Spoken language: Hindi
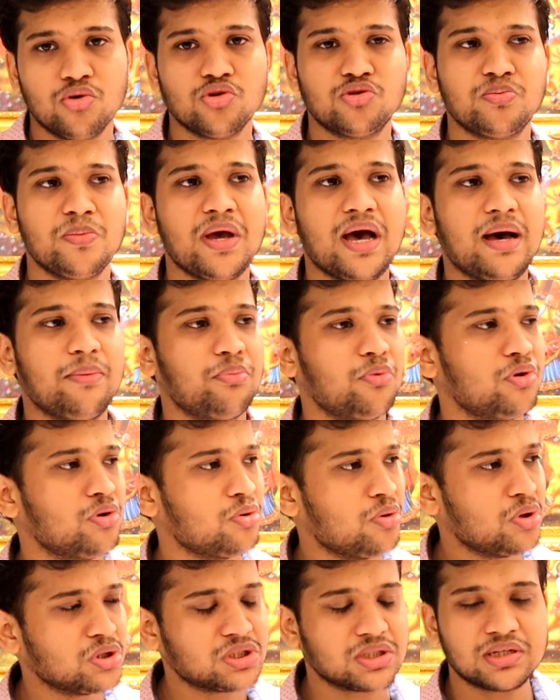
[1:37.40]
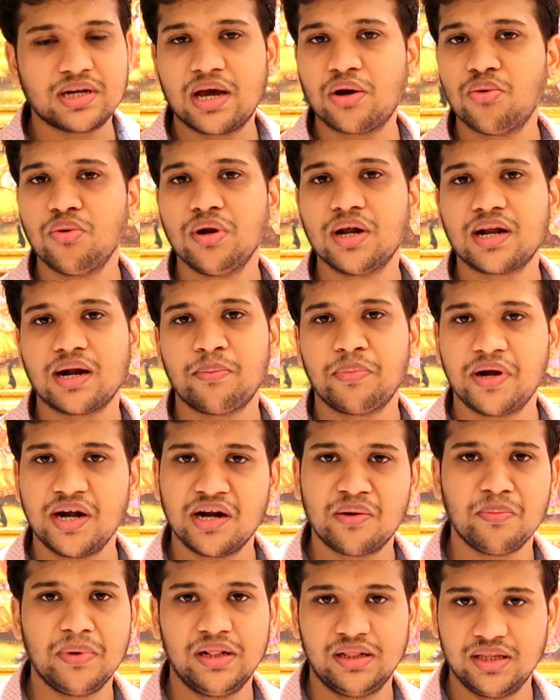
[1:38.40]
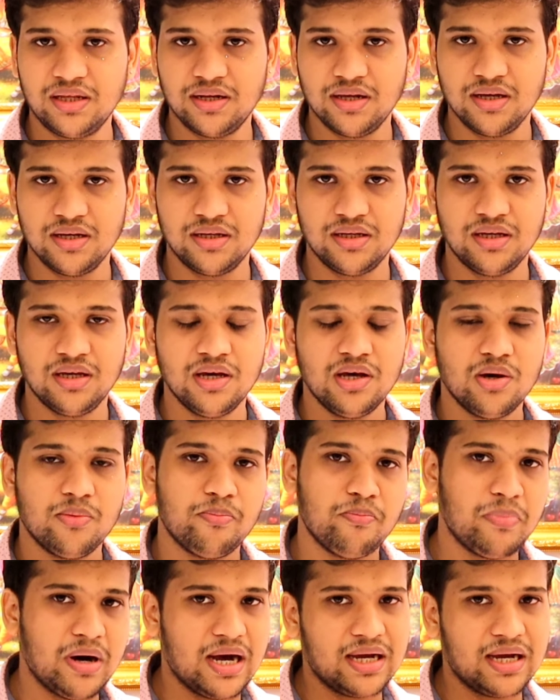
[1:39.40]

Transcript: उसमें आपको रोज रेगुलर अपडेट मिलती रहेगी बिल्कुल